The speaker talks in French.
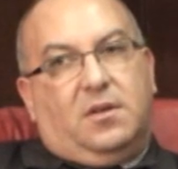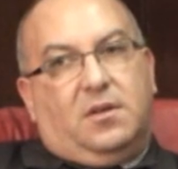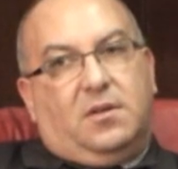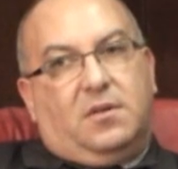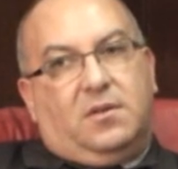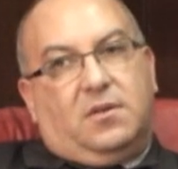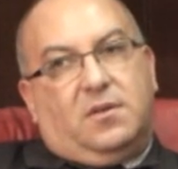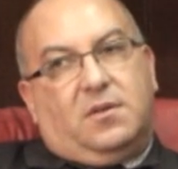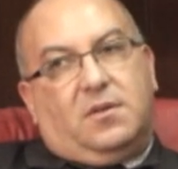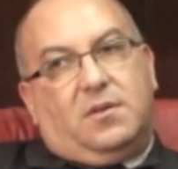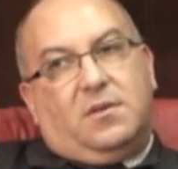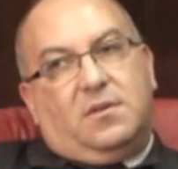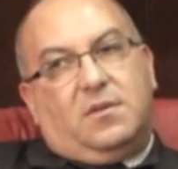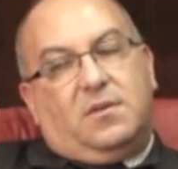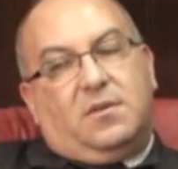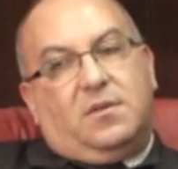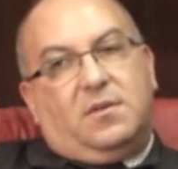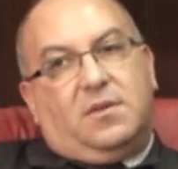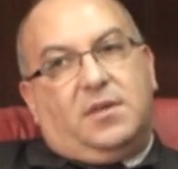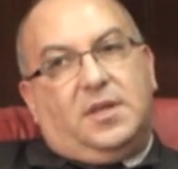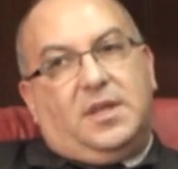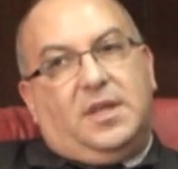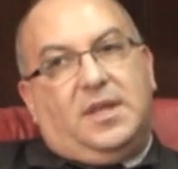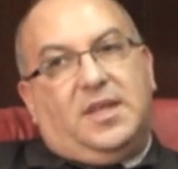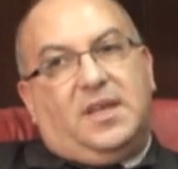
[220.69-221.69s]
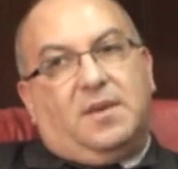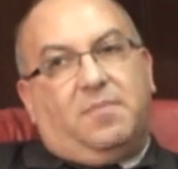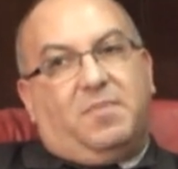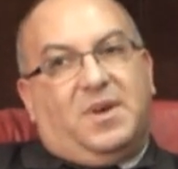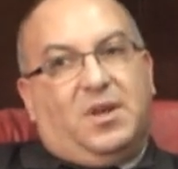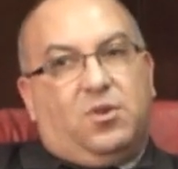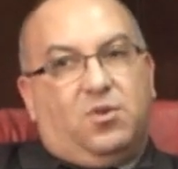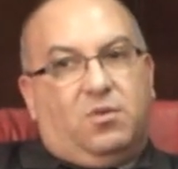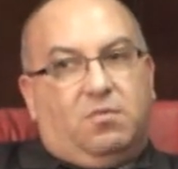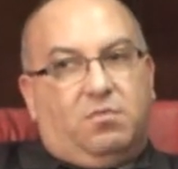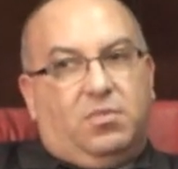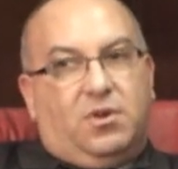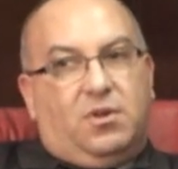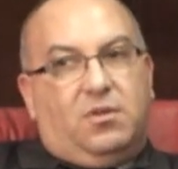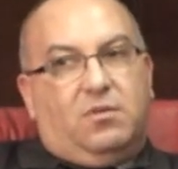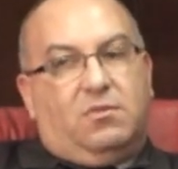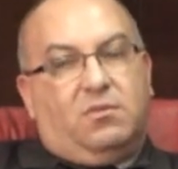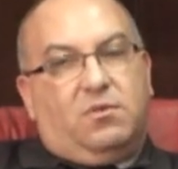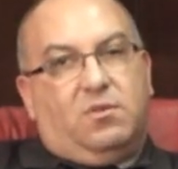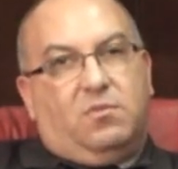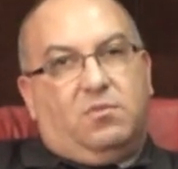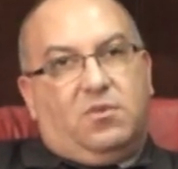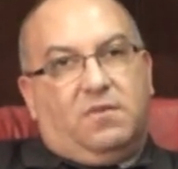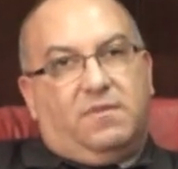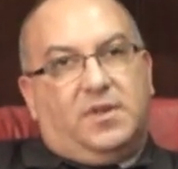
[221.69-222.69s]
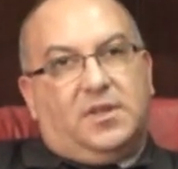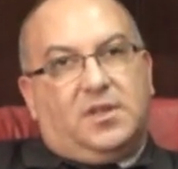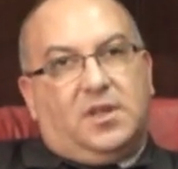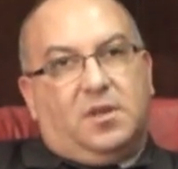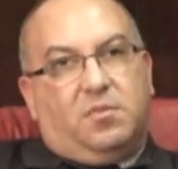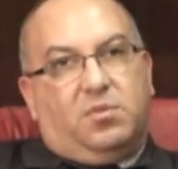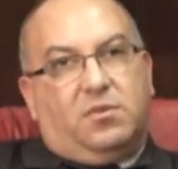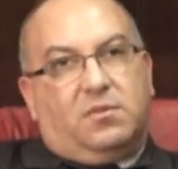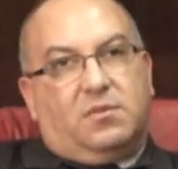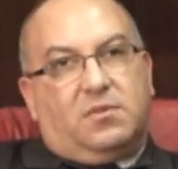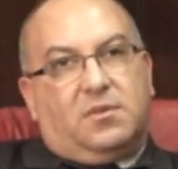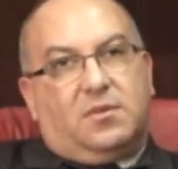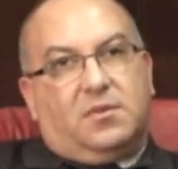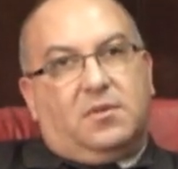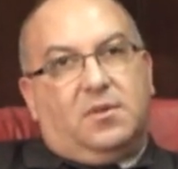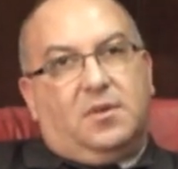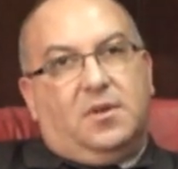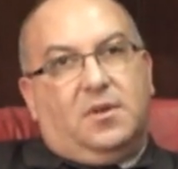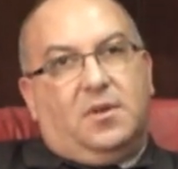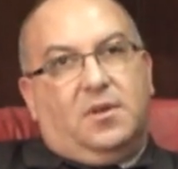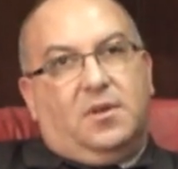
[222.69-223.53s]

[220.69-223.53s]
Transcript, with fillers: Euh, il n'y a pas de bonne ou de mauvaise réponse.